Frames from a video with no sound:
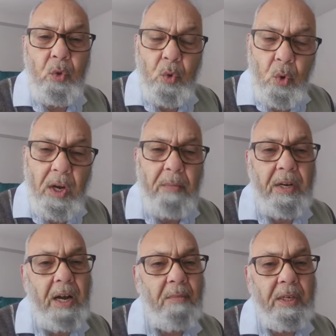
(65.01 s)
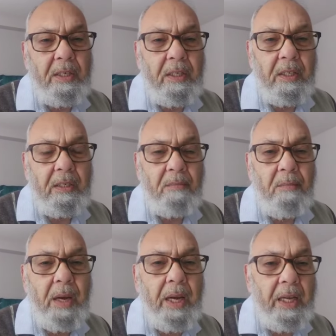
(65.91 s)
तो हम काम करते हैं
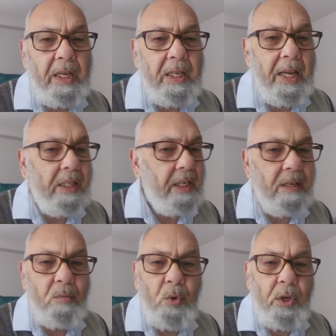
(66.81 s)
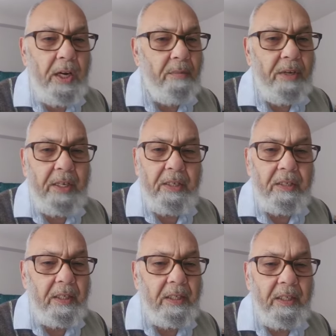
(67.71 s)
बग़ैर हिदायत के हम कोई काम नहीं कर
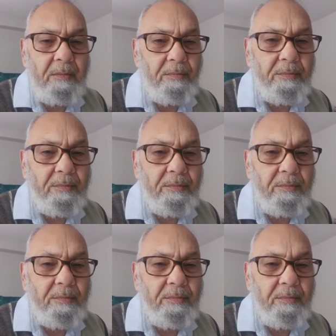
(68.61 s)
सकते